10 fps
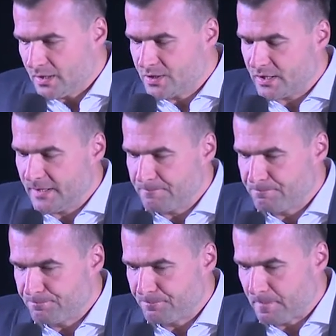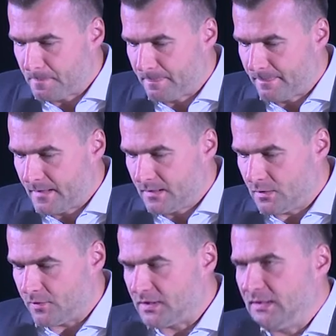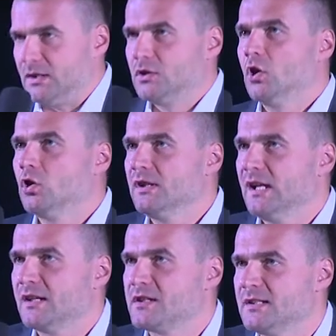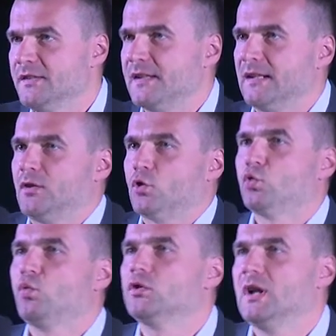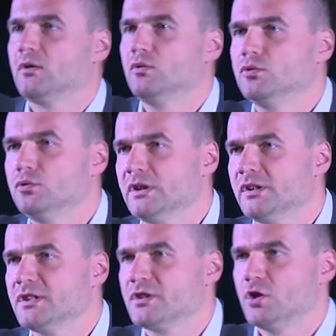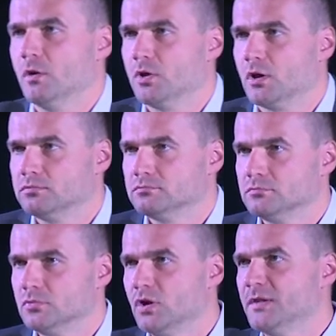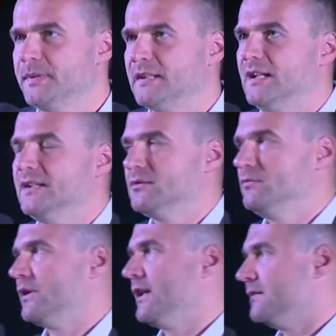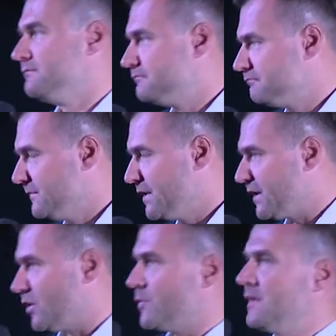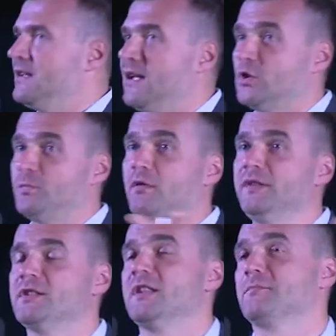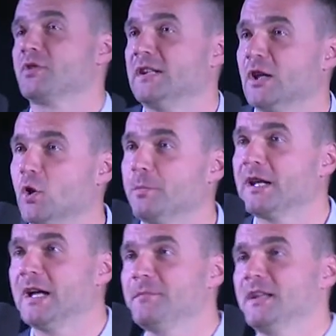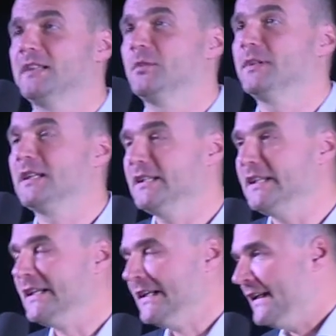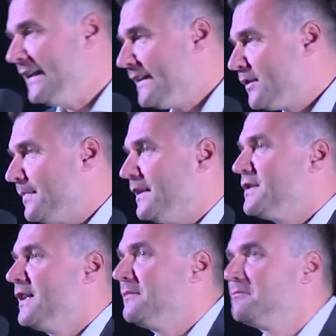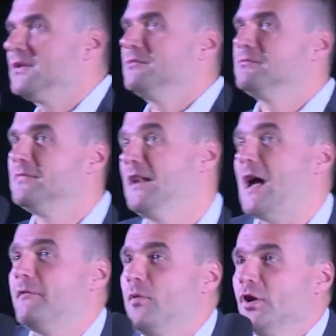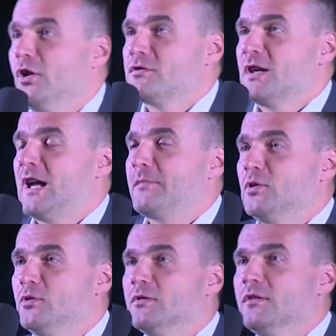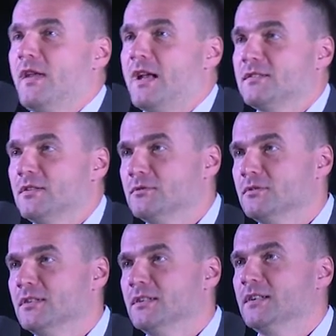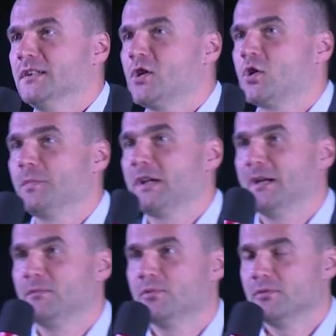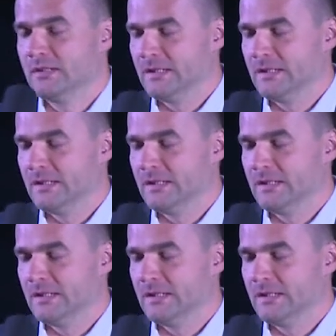Czy nowoczesna technologia, czy cyfryzacja to zło dla kultury, czy też dobro? To jest pytanie, które jeżeli ktoś by znalazł odpowiedź na przykład na Copy Campie na to pytanie, to będzie dla, w moich oczach absolutną gwiazdą e, tego Copy Campu.